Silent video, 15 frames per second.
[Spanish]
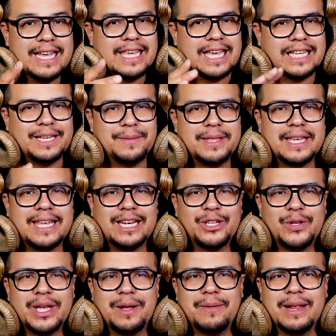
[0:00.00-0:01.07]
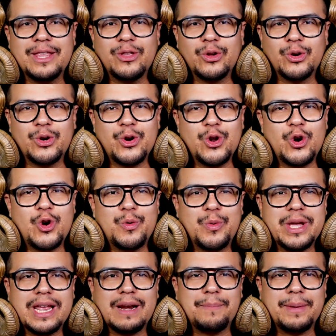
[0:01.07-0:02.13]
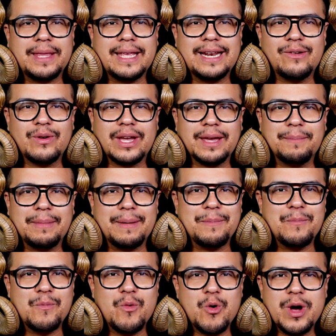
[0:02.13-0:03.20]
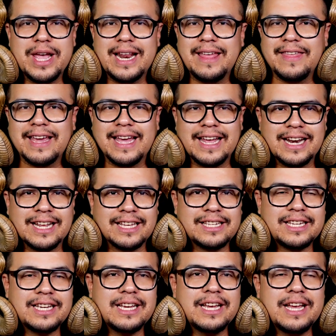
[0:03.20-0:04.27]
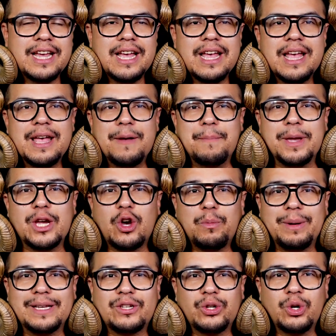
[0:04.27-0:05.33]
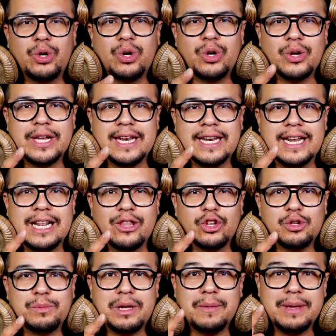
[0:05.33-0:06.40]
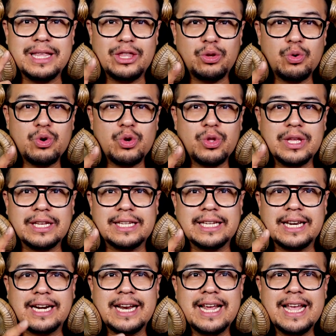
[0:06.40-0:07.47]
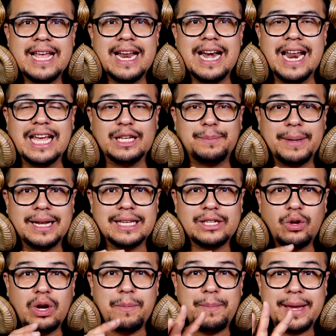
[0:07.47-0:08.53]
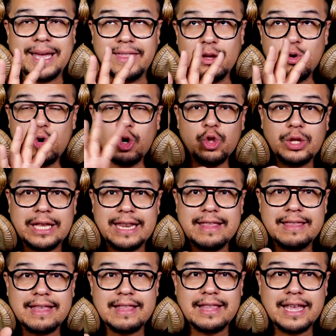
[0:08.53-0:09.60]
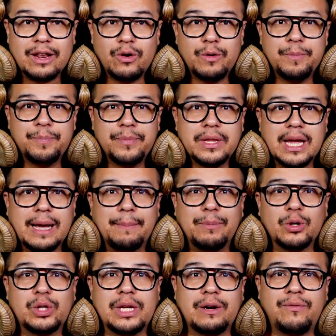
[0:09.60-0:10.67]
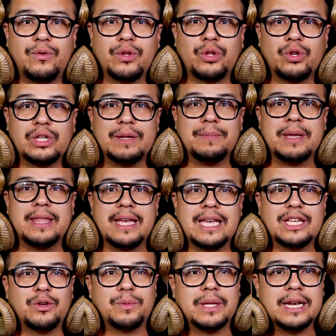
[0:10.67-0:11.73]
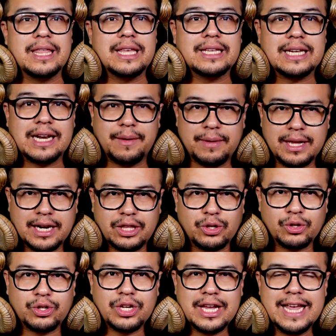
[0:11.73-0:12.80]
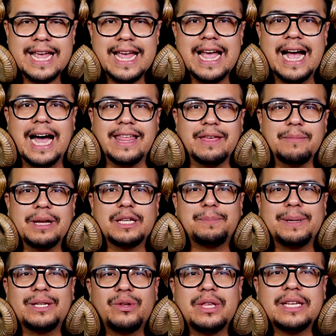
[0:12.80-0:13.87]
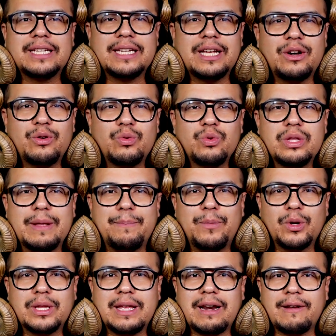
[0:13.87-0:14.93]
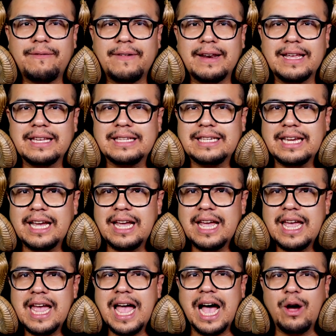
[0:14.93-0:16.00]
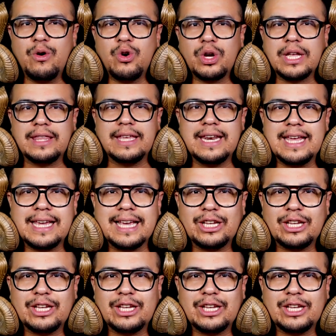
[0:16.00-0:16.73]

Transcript: ya saben de quién estoy hablando, no lo voy a repetir aunque me muera de ganas. México pasó en el 2021 de ser la esperanza olímpica de un continente entero a postear fotos de medallas obtenidas en abiertos. Además pasó de ser un deporte de referencia a uno que tiene que